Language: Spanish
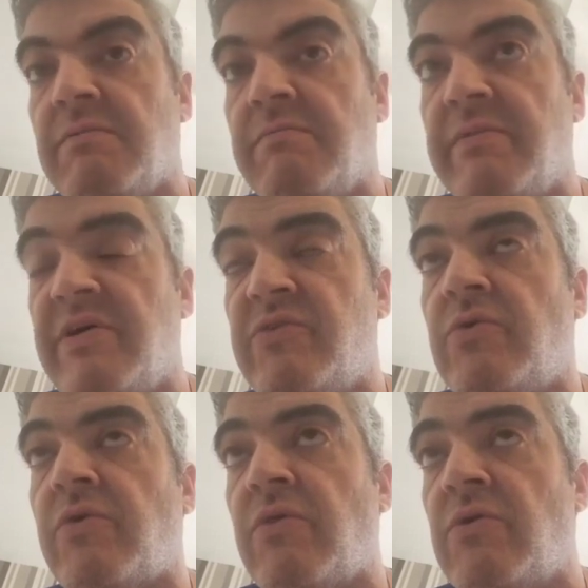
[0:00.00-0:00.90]

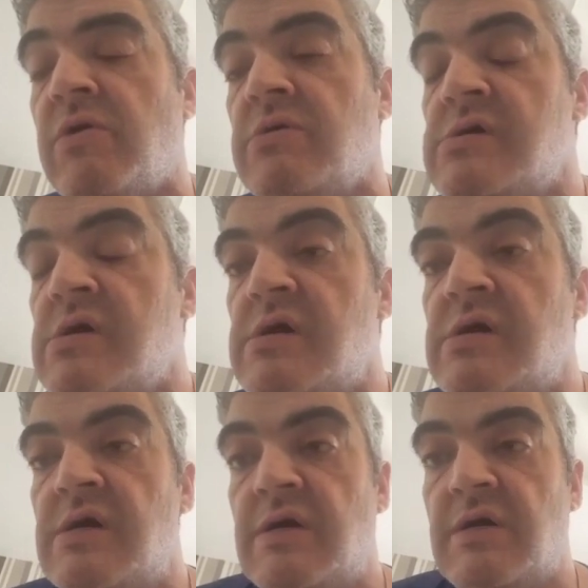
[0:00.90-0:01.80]
desbordó
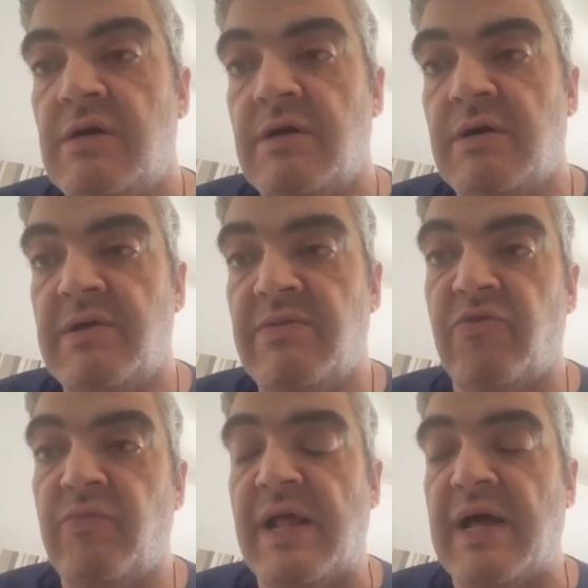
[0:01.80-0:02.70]
en
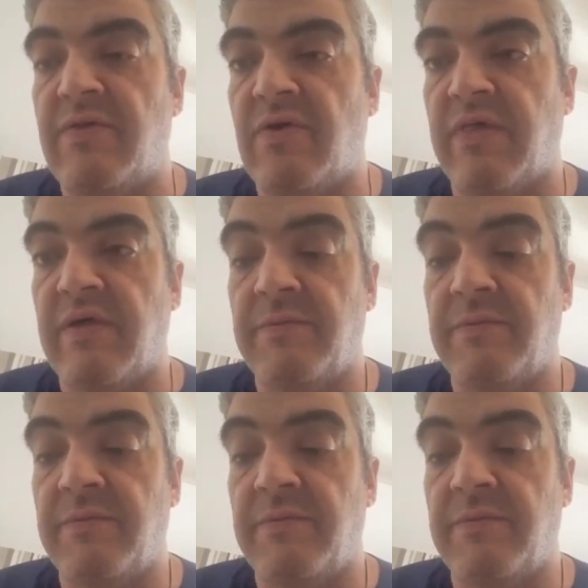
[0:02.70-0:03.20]
2014.